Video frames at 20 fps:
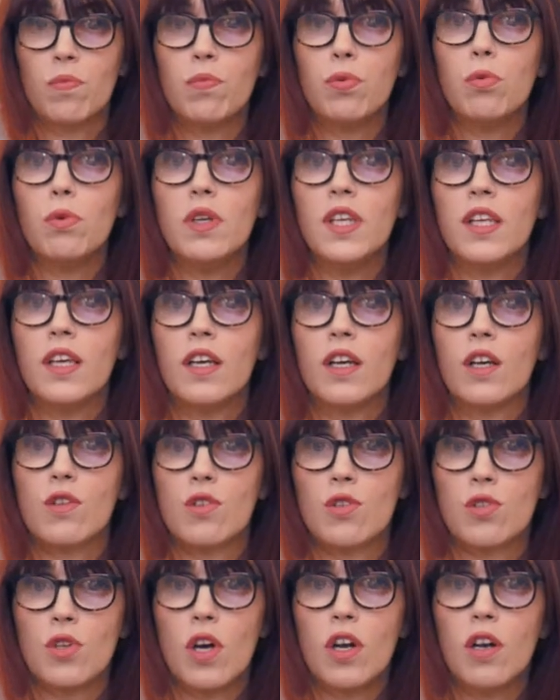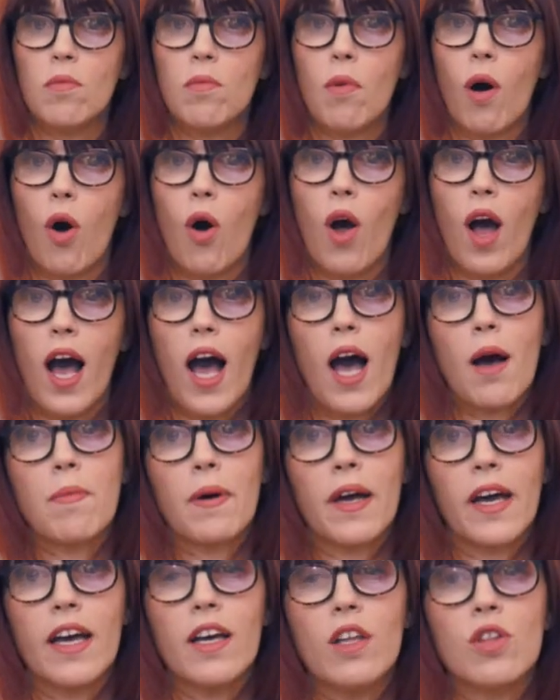Puis, seulement
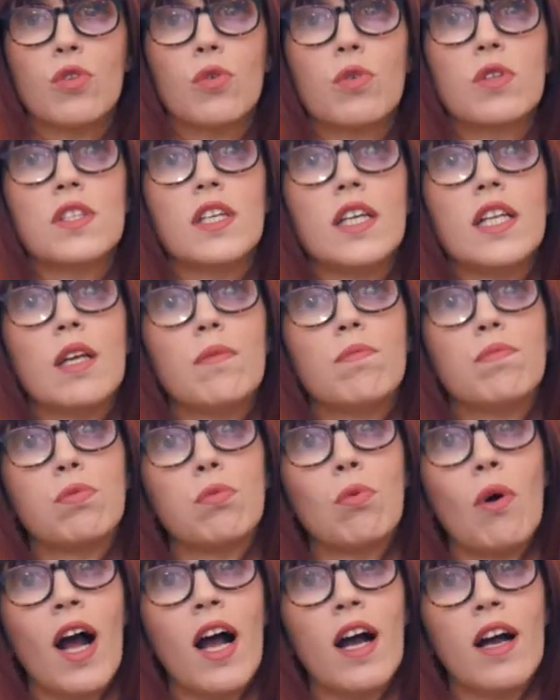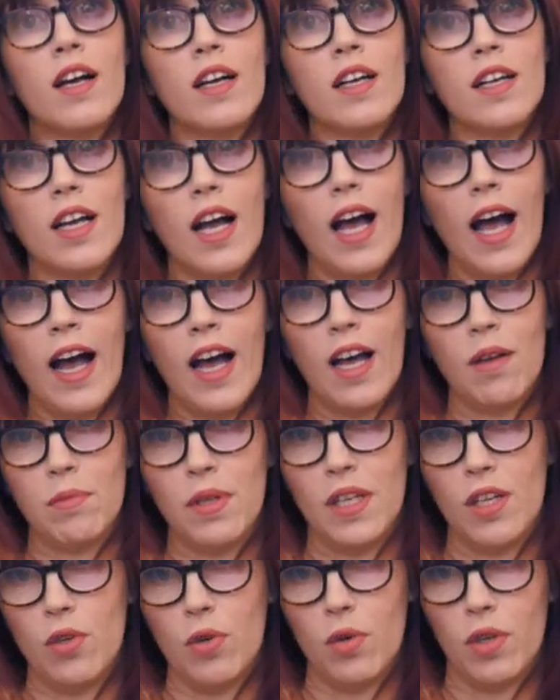après, notez les points à
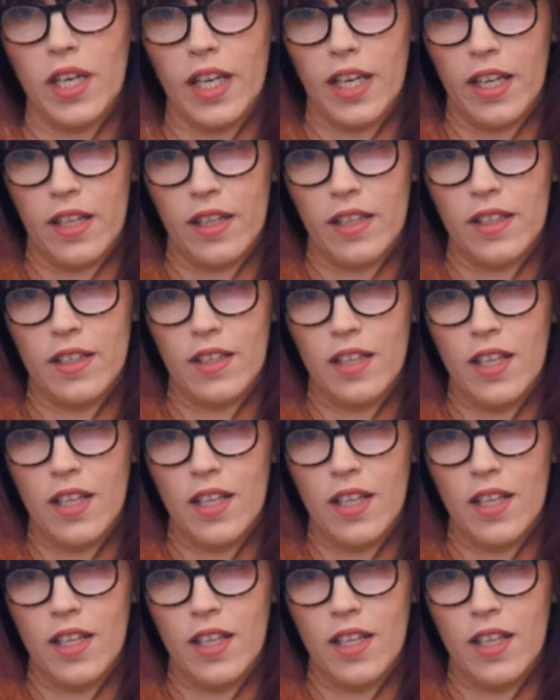améliorer.